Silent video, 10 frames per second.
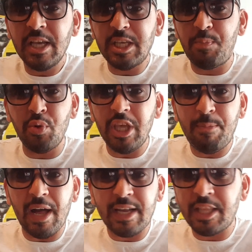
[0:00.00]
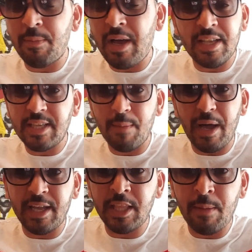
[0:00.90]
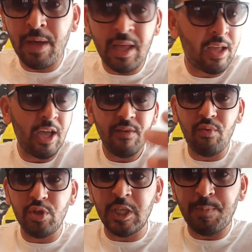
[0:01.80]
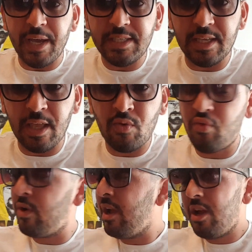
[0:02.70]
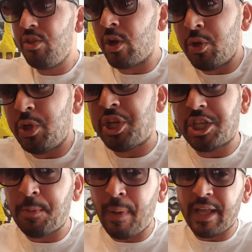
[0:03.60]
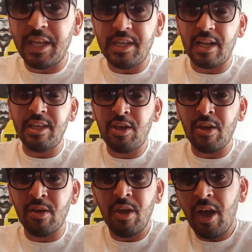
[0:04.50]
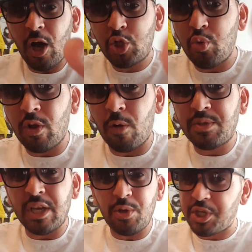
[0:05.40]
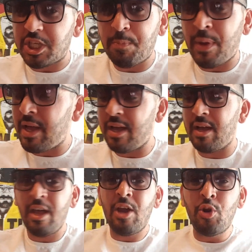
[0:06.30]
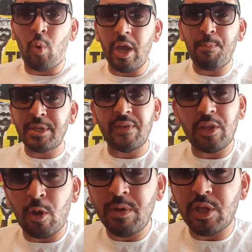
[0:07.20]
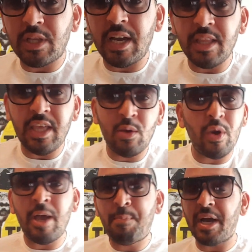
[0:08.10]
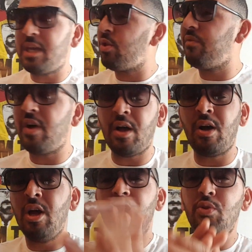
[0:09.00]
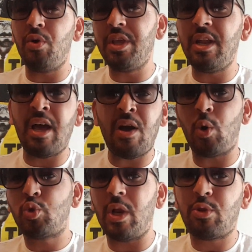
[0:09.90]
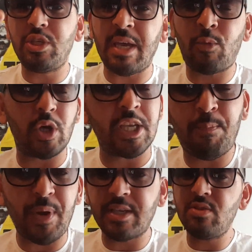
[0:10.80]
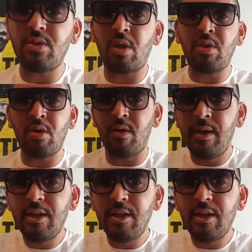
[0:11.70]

C'est plus ibracadabra, c'est abracadabra. Vous disparaissez d'un coup. Donc ne cherchez pas à gagner la Ligue 1. En jouant comme ça, ne cherchez pas, ne croyez pas ça va être comme les autres années. Ouais, Paris devant, nous on est là, on joue la deuxième, troisième place. Non, non, non.